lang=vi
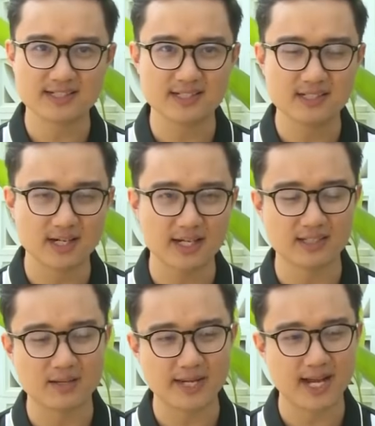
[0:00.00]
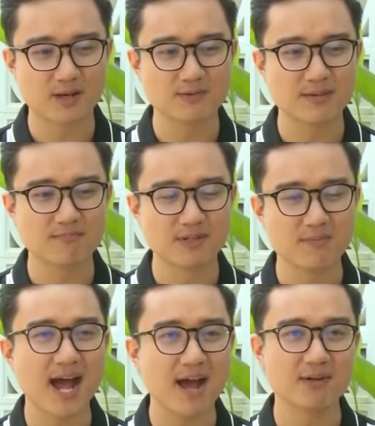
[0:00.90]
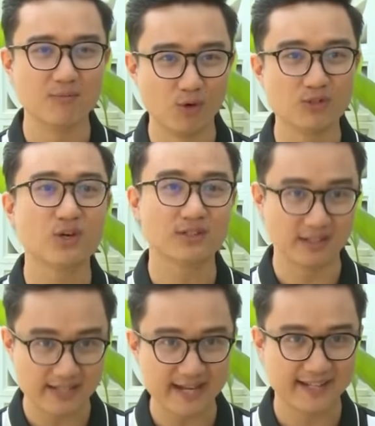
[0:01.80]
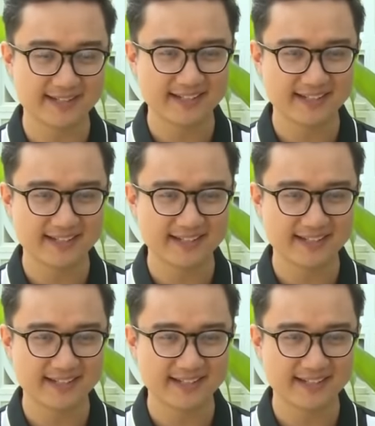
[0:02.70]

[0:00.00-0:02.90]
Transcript: Dancing trước đây từ năm 2013, 14 cho tới nay.